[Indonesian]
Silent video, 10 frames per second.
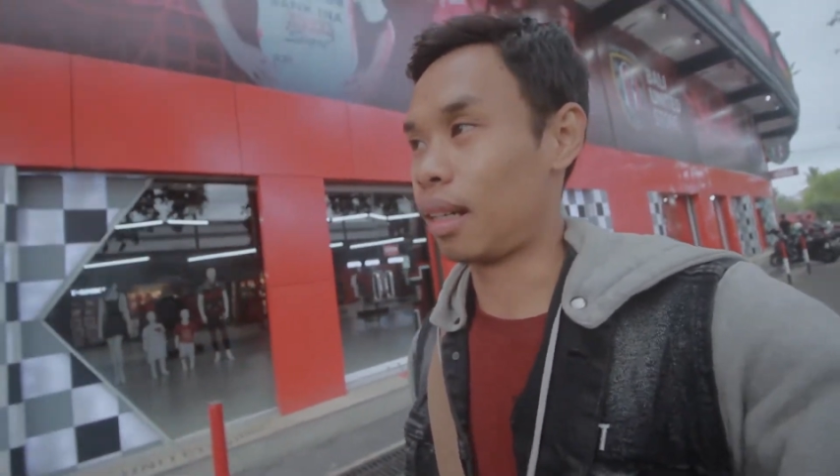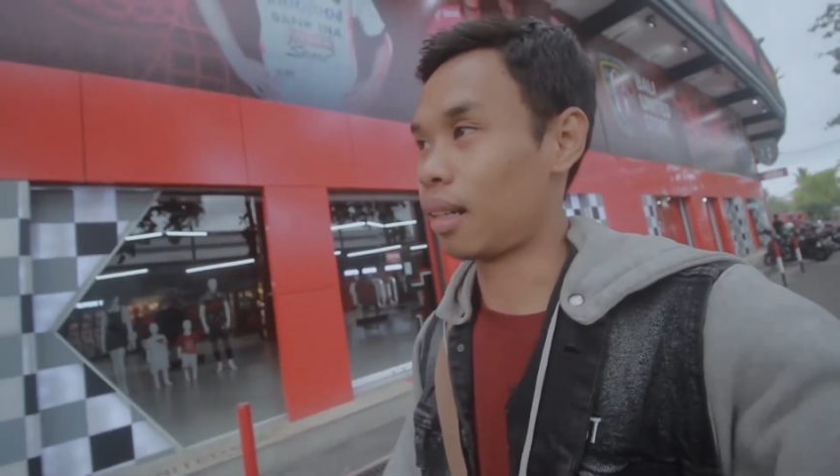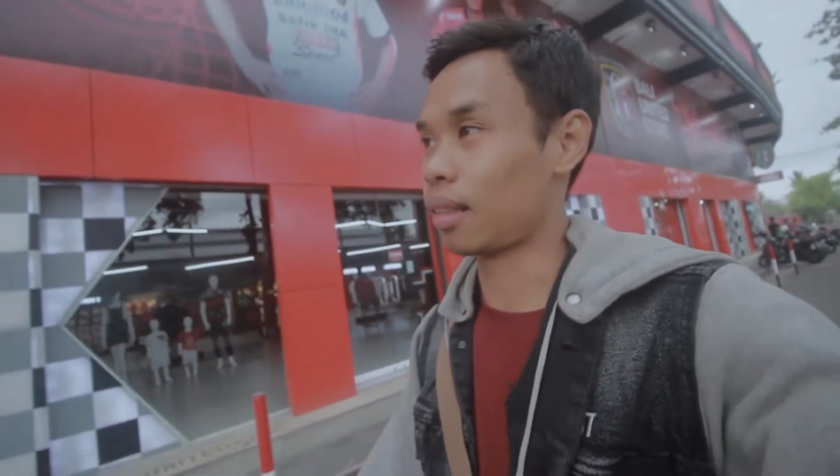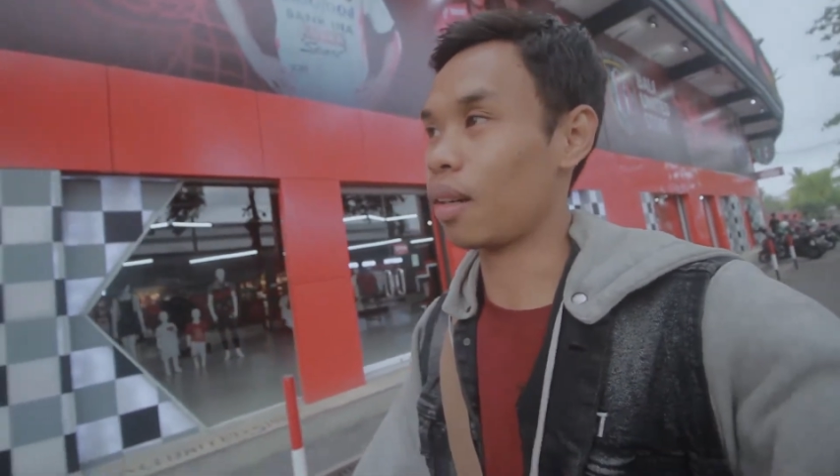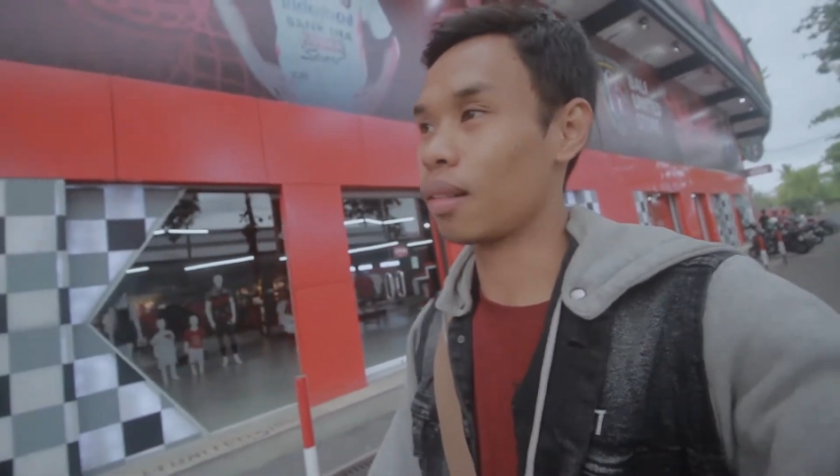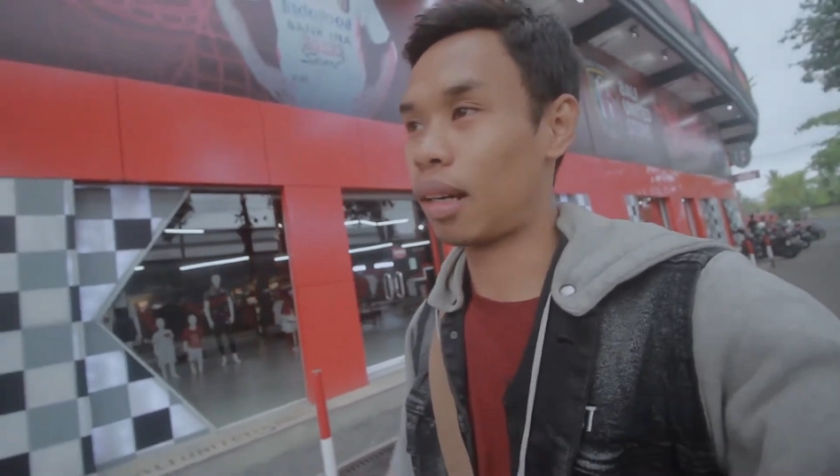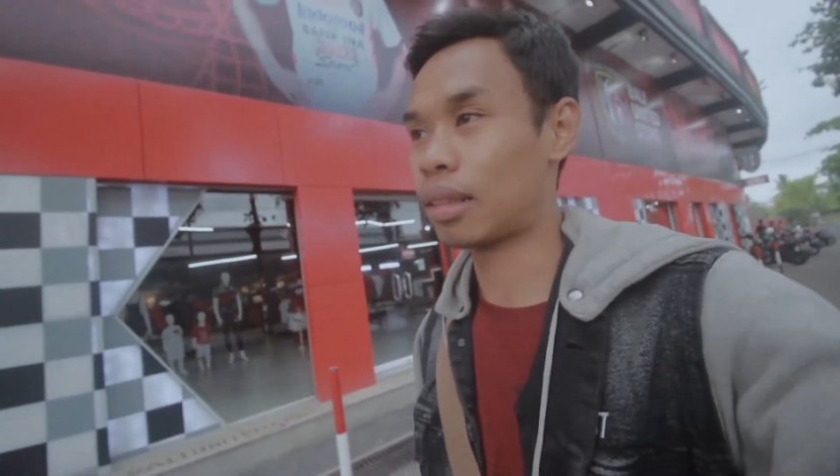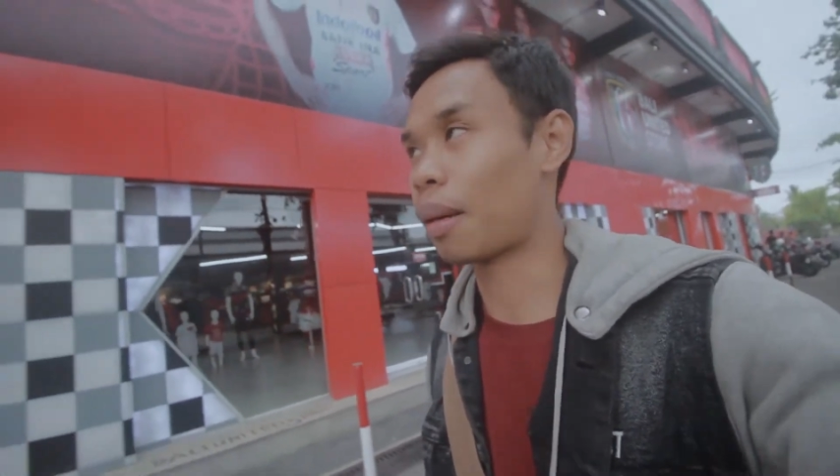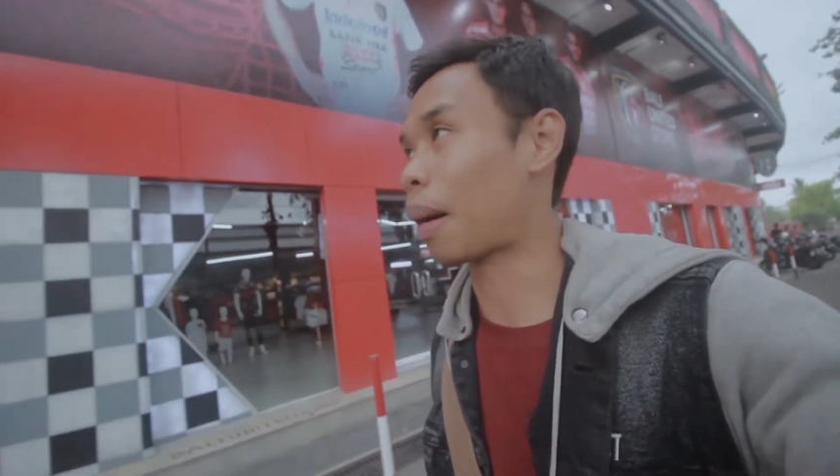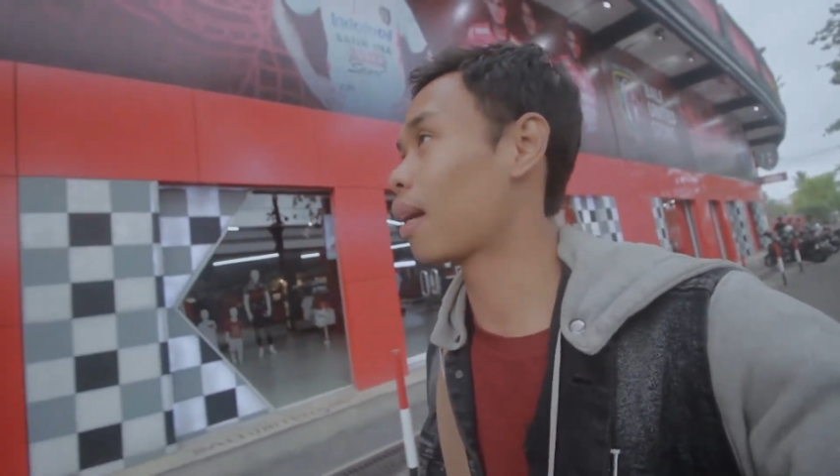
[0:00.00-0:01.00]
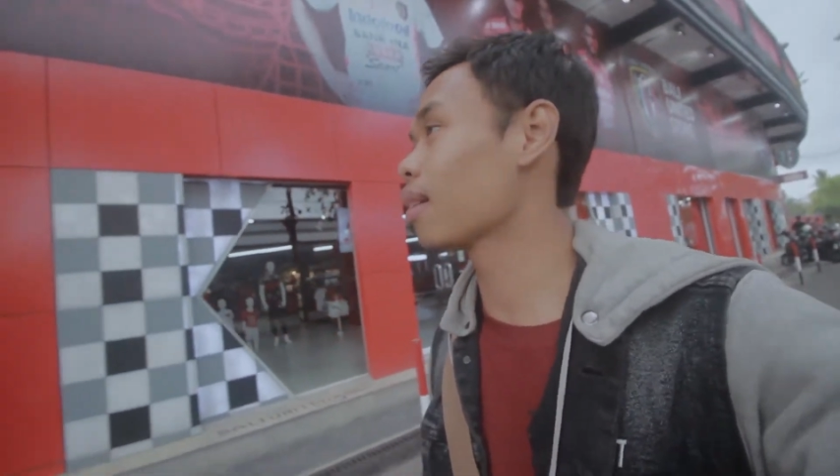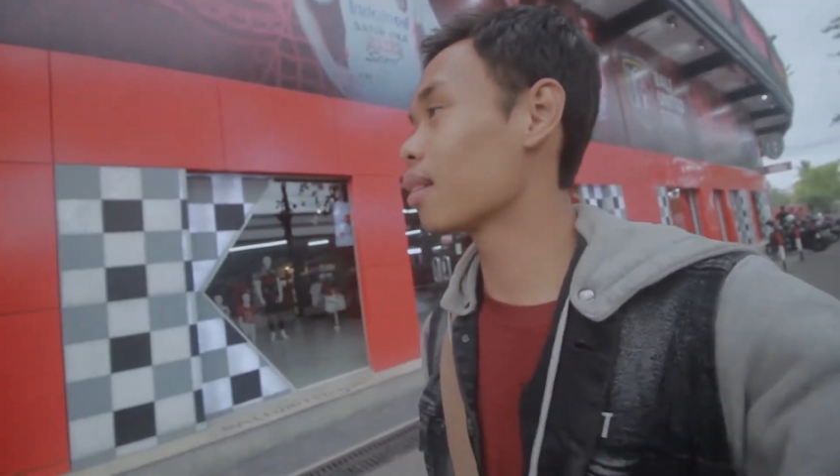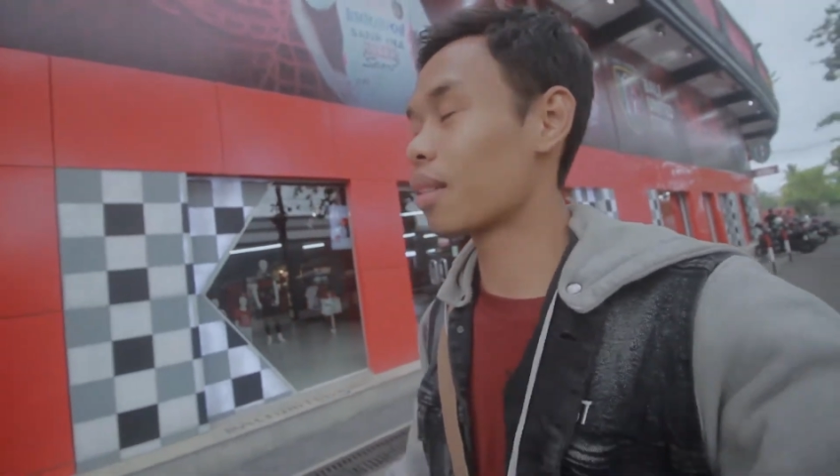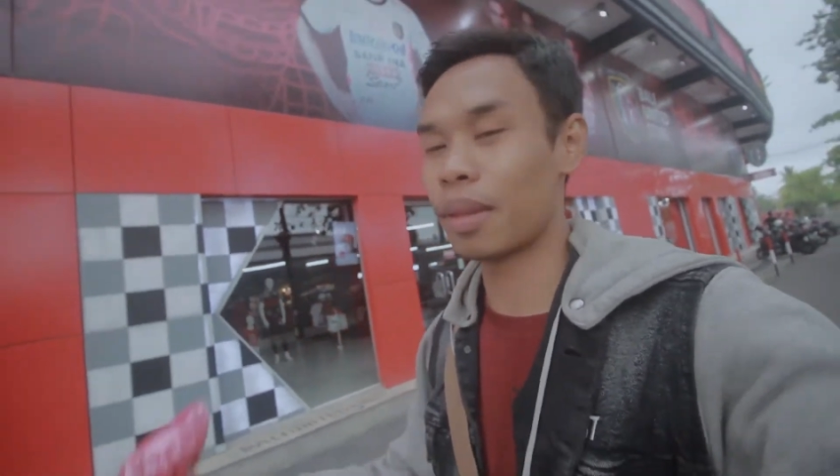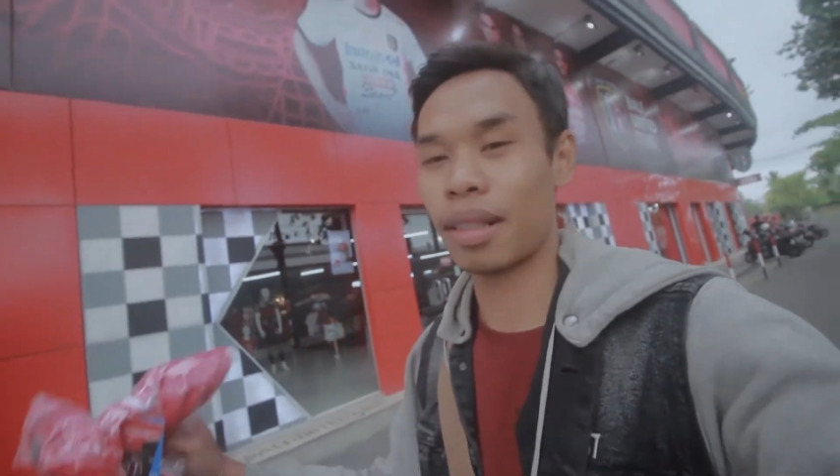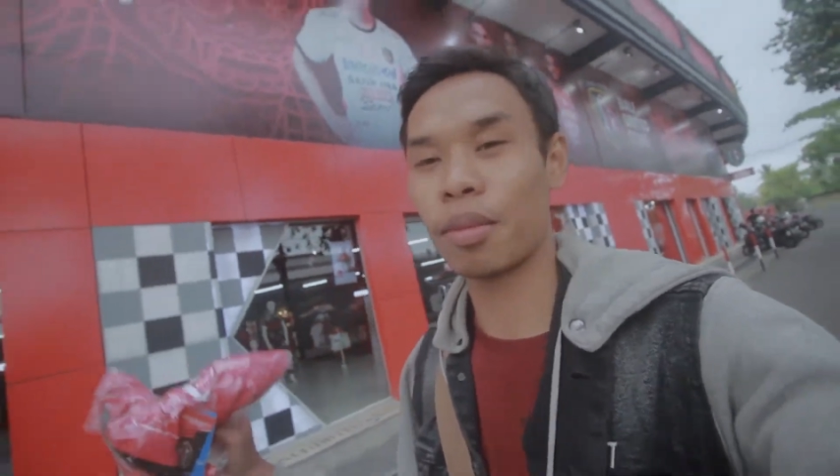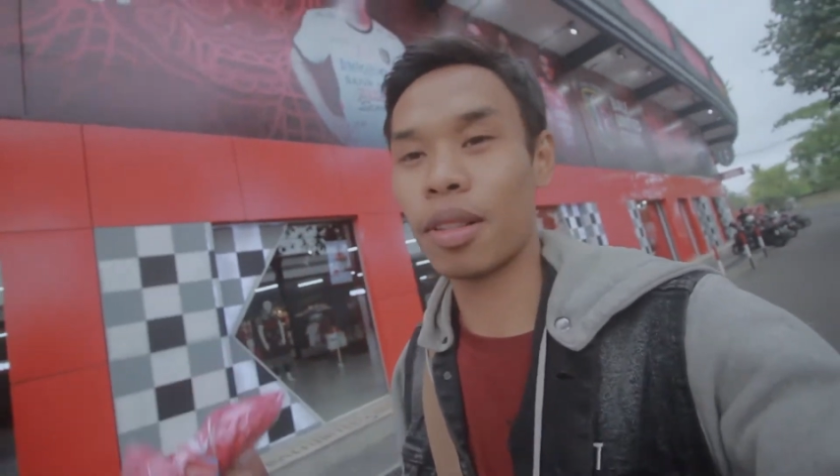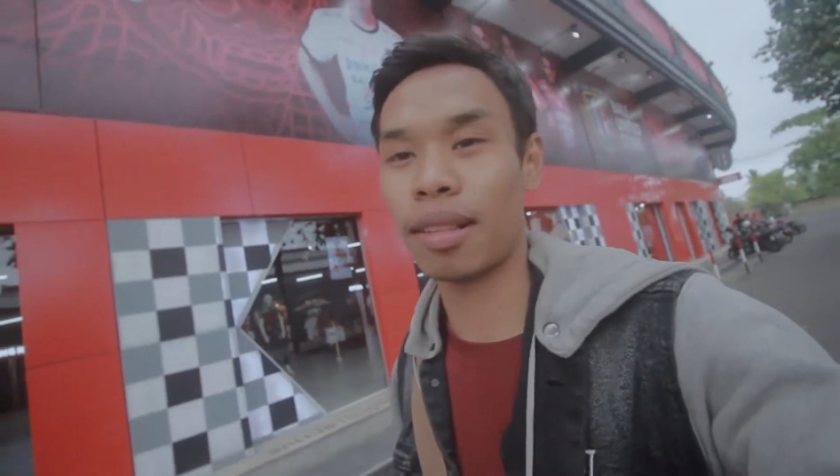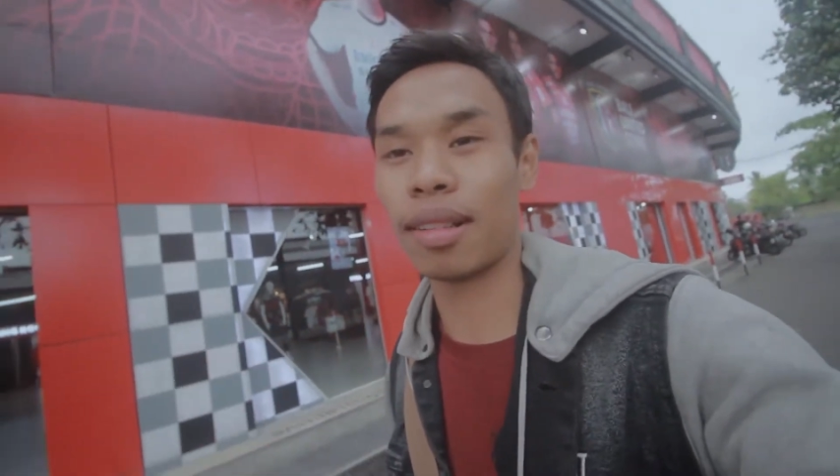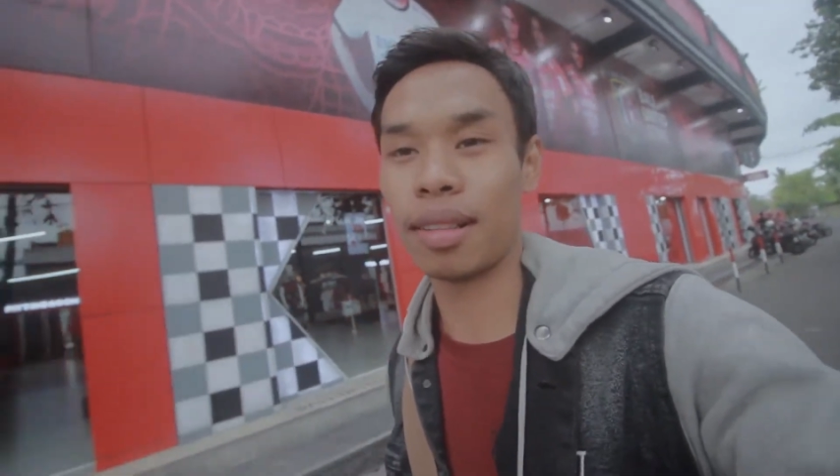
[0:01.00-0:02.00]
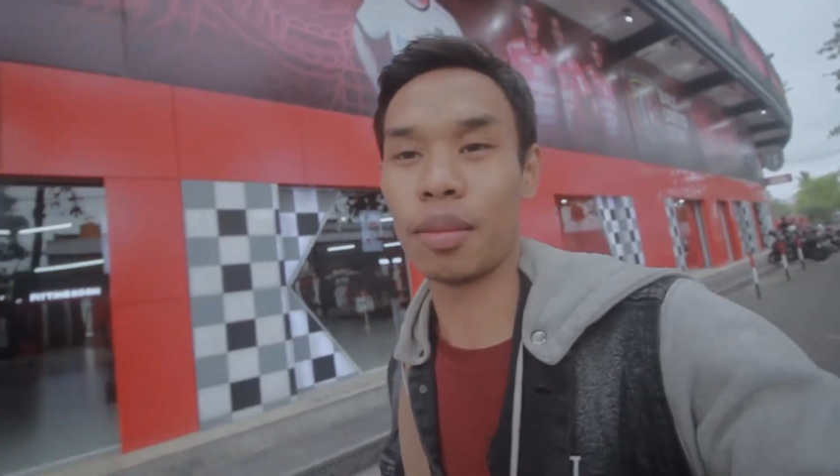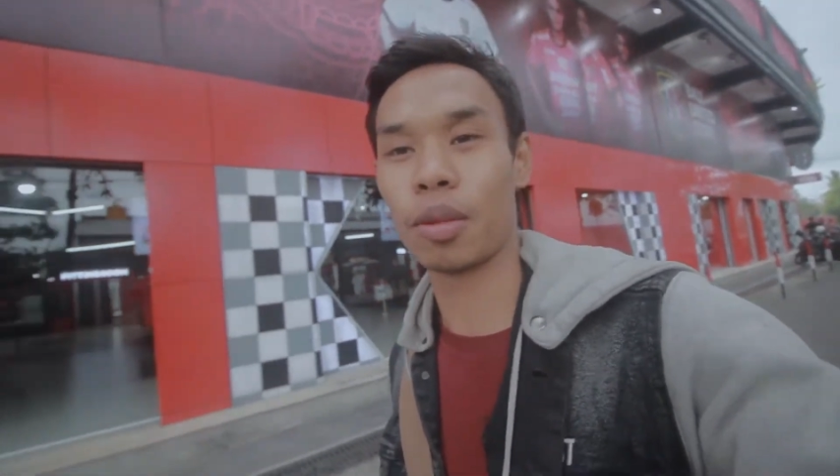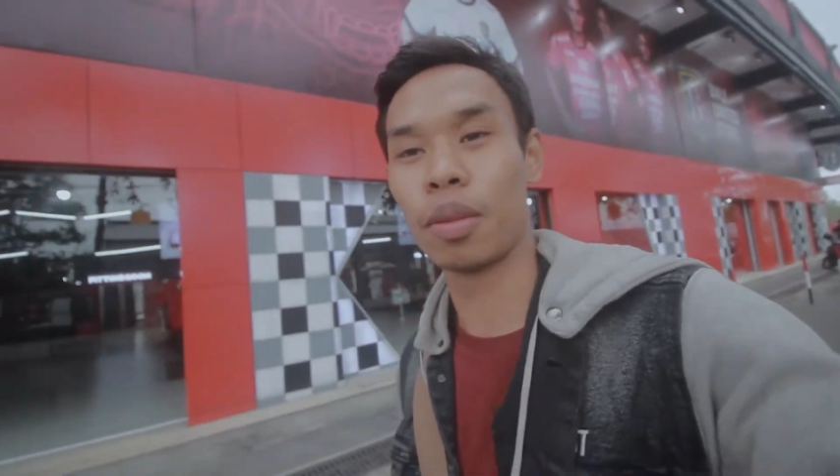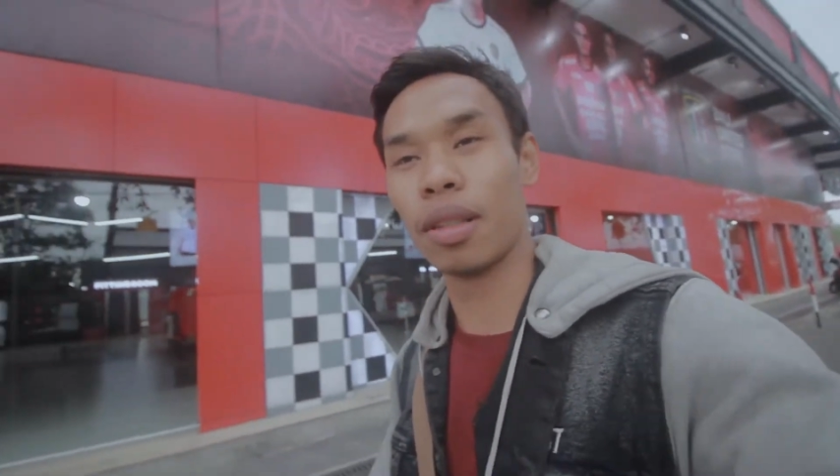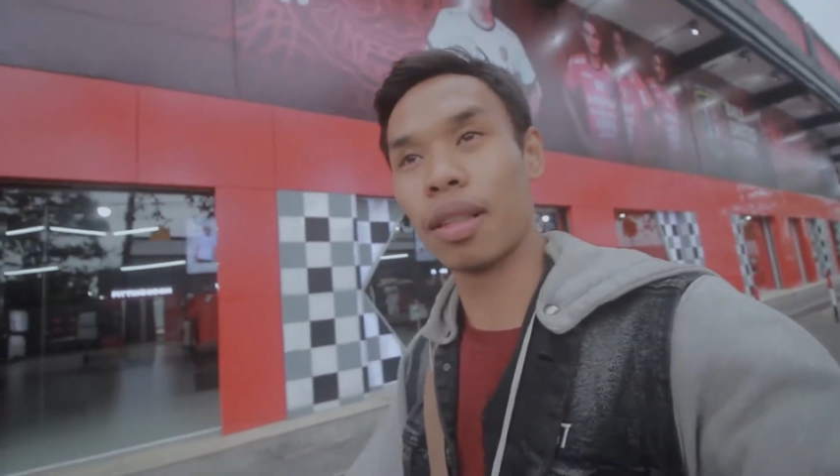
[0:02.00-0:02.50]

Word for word: atau siapa hari sih sebenarnya buka dari jam 10